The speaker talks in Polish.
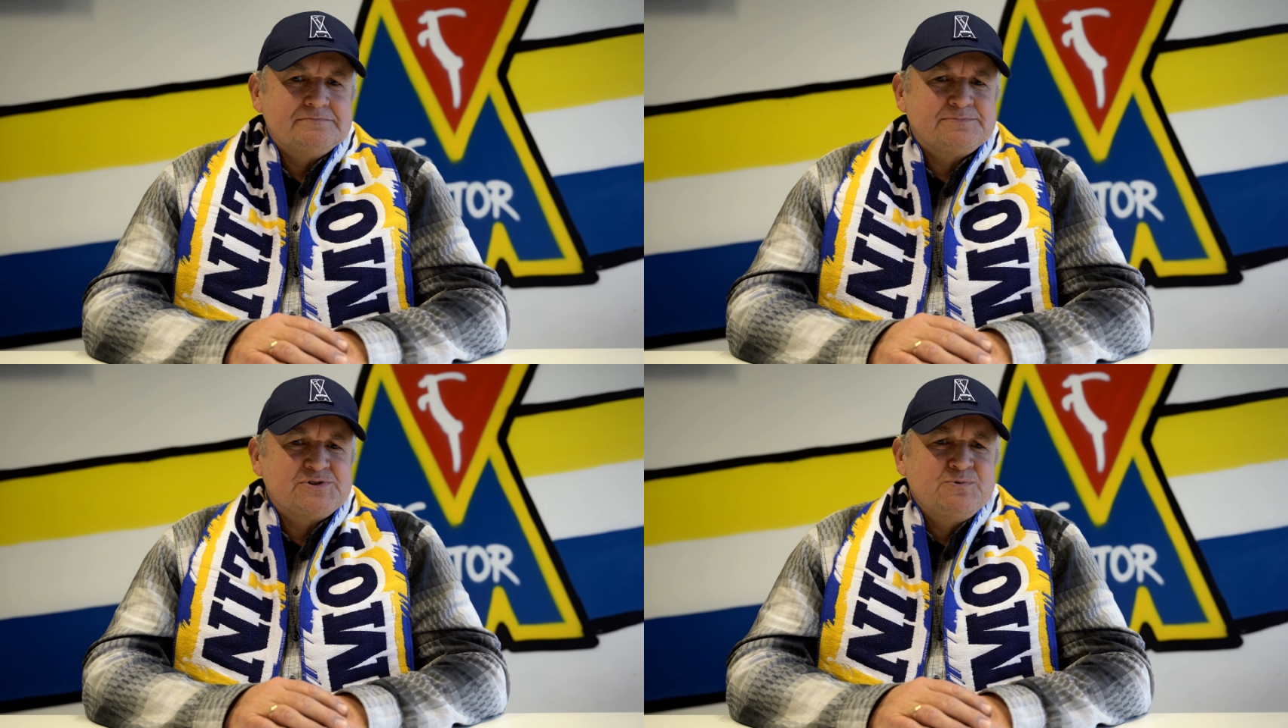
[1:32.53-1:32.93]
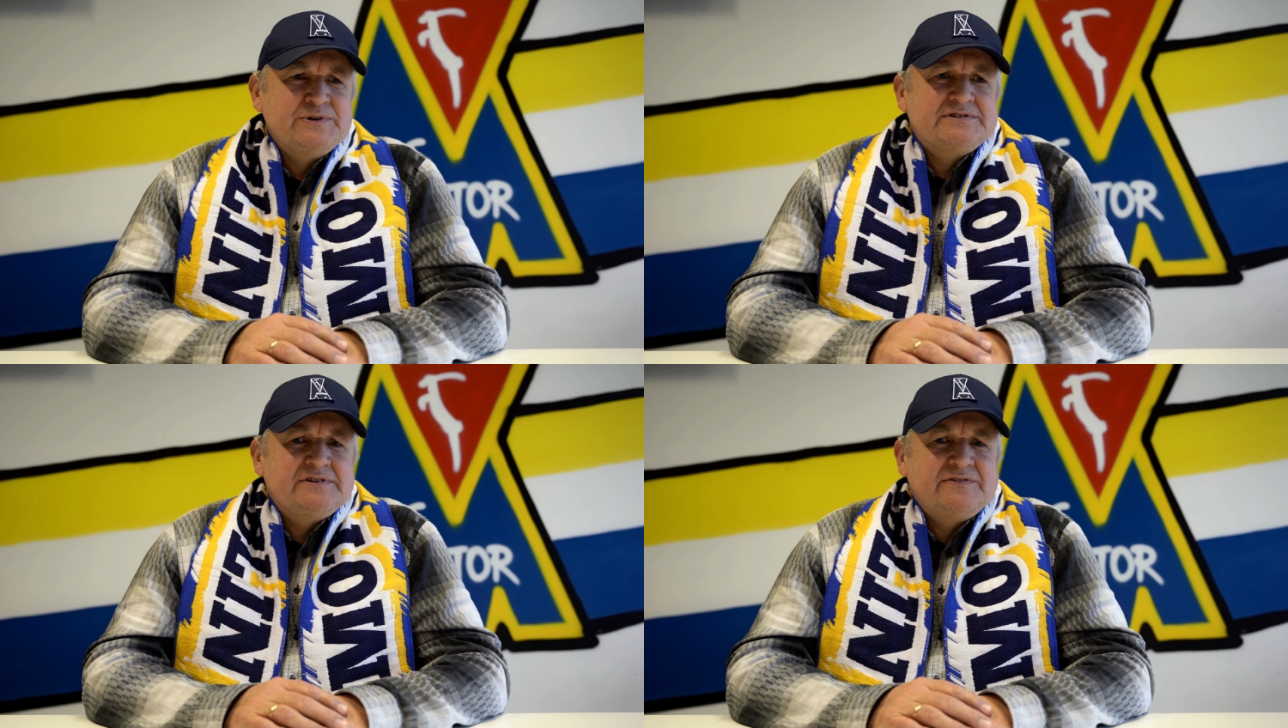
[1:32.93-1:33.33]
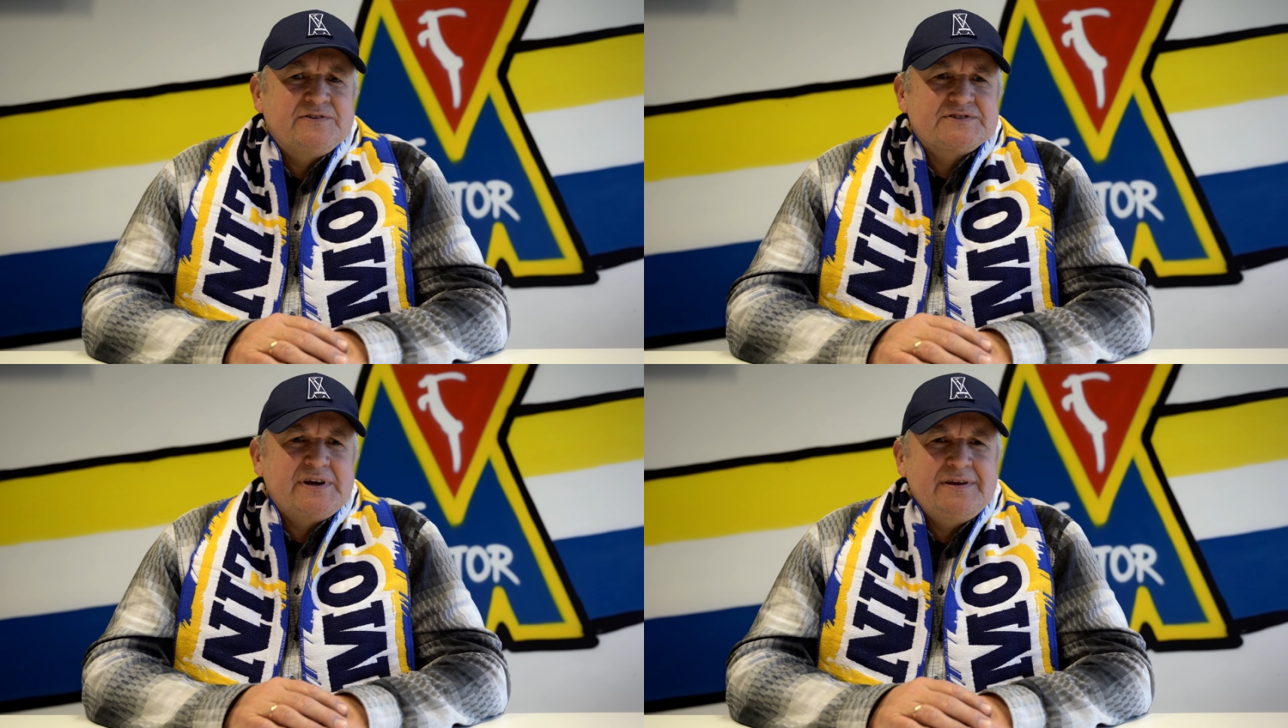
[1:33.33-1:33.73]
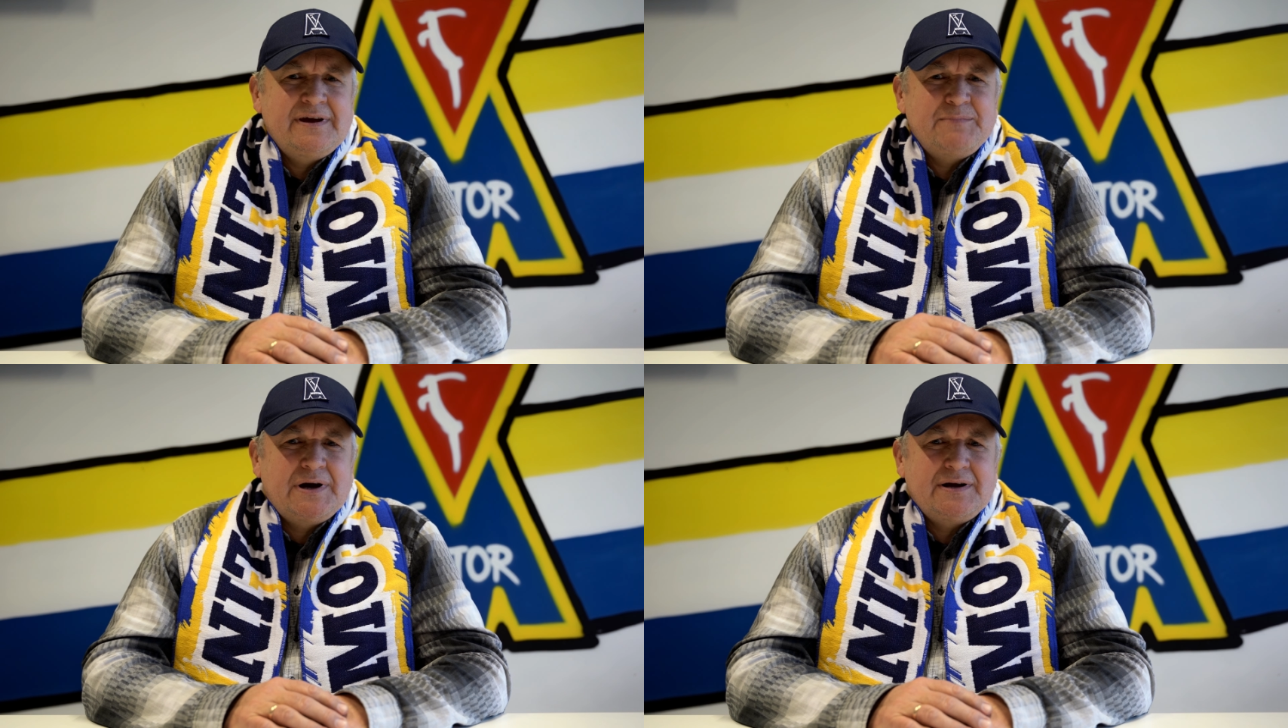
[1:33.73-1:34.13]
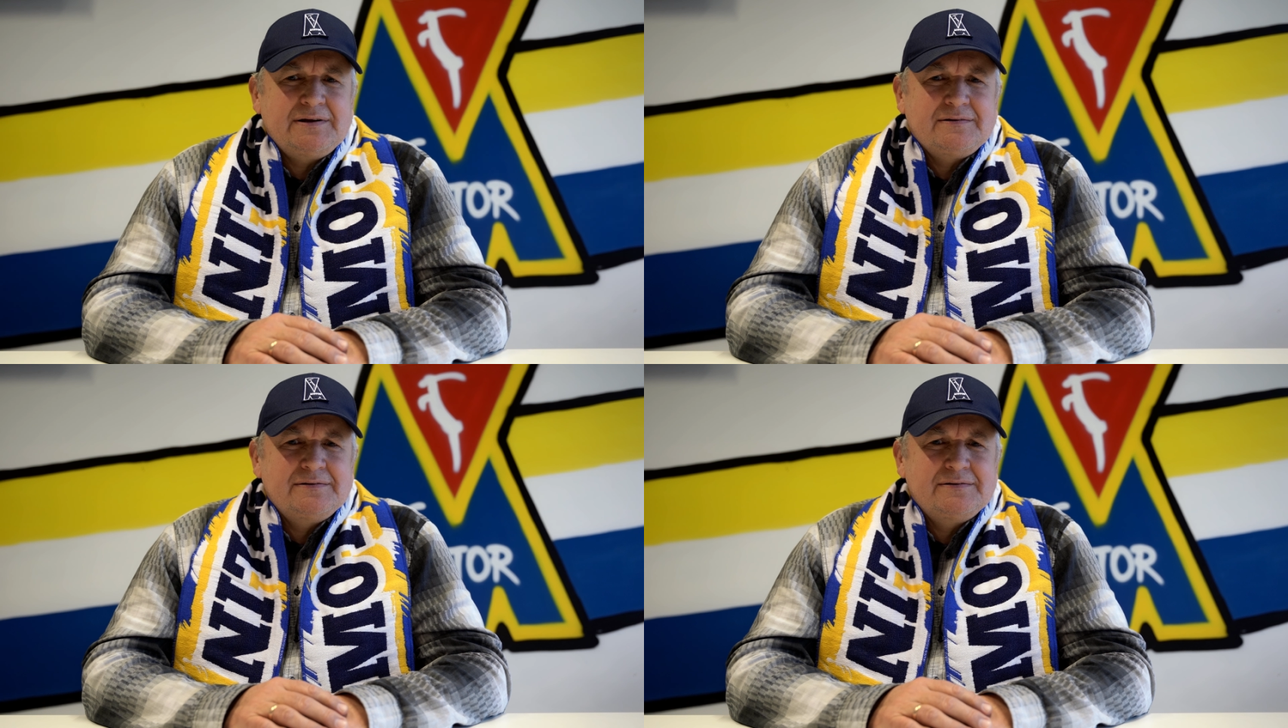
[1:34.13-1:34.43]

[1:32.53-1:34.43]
przy ulicy Lwowskiej nie ma,